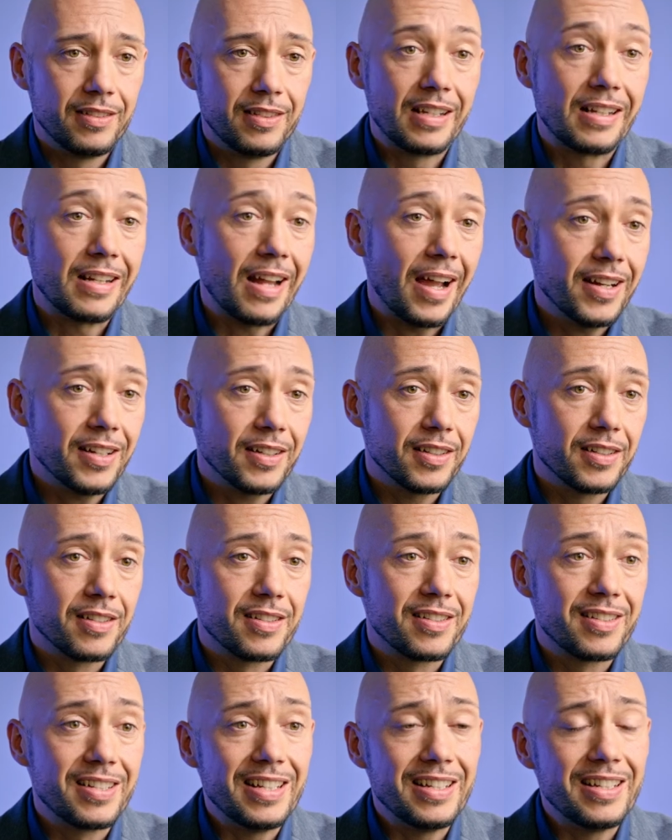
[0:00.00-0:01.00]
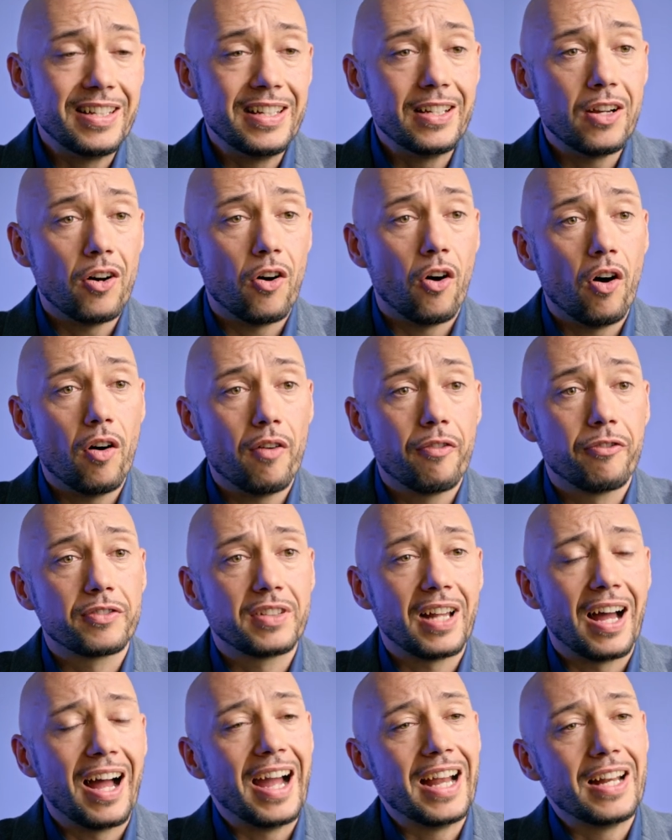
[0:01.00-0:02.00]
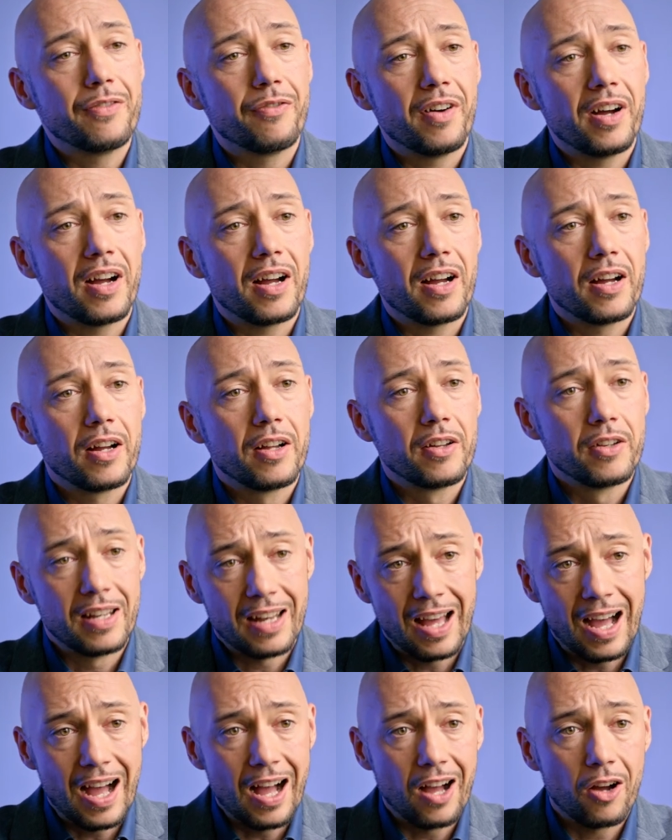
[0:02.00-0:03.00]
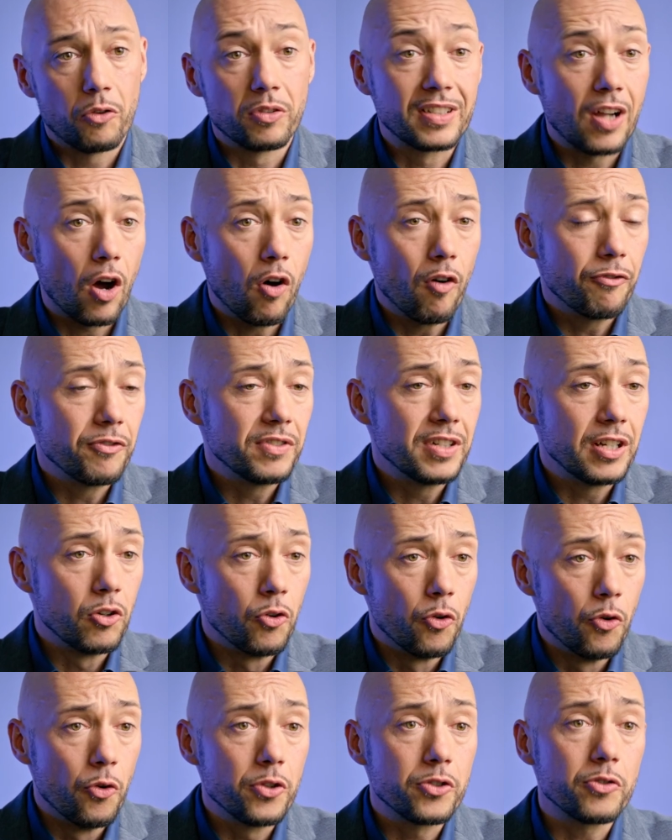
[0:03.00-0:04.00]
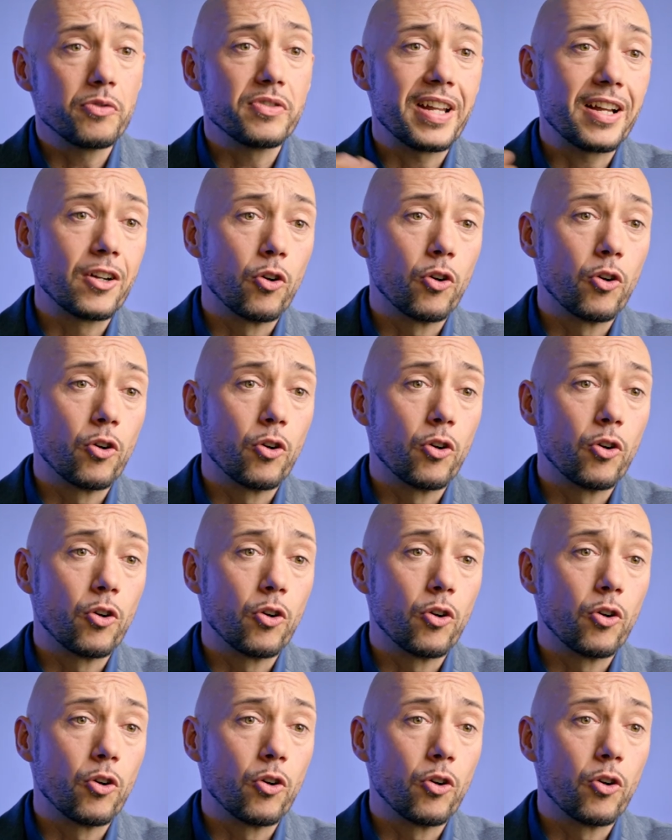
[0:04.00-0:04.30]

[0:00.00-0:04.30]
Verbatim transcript: Die kleineren ziehen hier oft einfach nach und kaufen die Lösung der